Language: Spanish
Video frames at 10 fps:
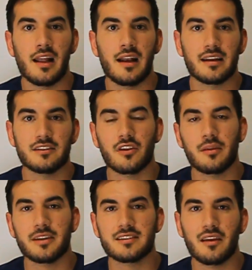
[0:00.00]
El resto
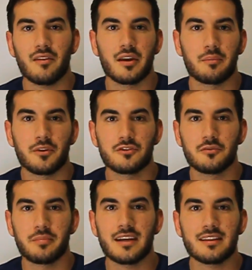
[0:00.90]
de perseguidores, por
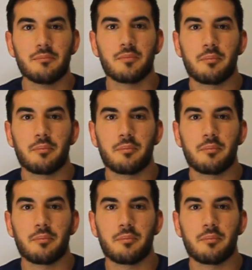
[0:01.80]
su parte,